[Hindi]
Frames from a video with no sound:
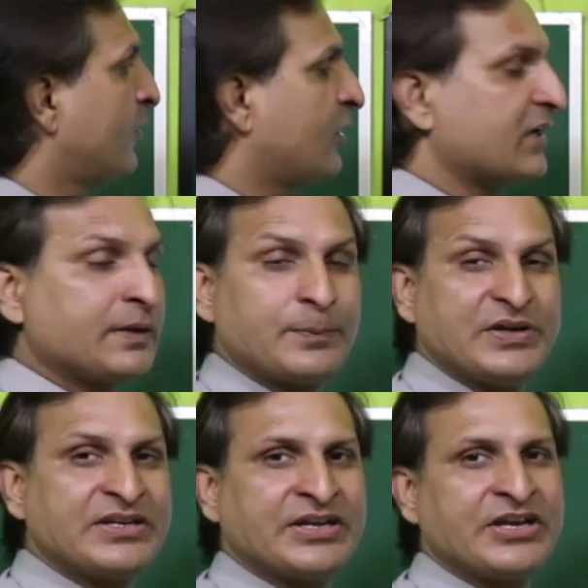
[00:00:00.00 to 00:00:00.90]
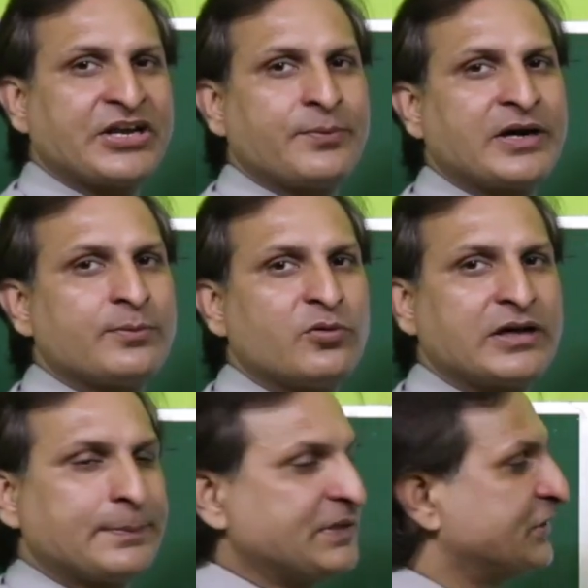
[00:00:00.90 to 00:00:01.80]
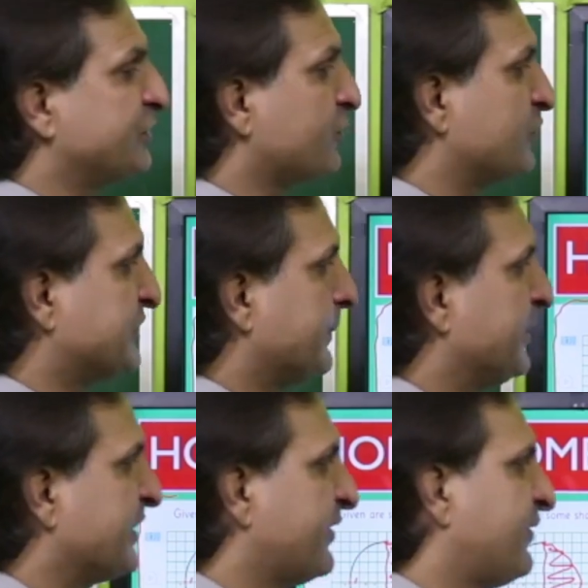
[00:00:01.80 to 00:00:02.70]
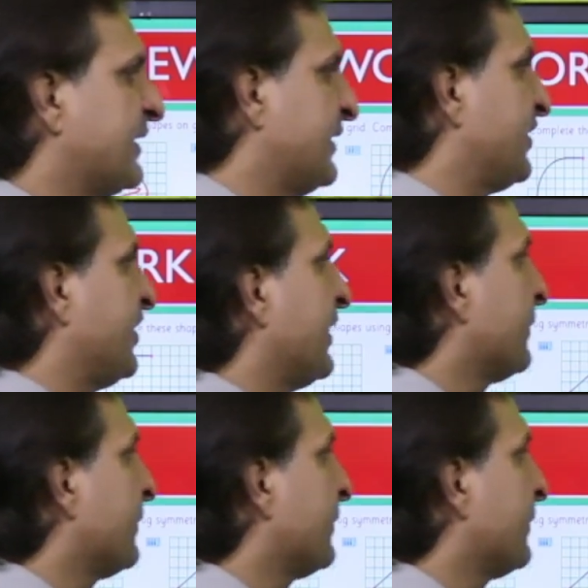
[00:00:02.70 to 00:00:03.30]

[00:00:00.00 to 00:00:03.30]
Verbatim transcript: और कंप्लीट करने के बाद बुक अपने टीचर को सबमिट करवा देनी है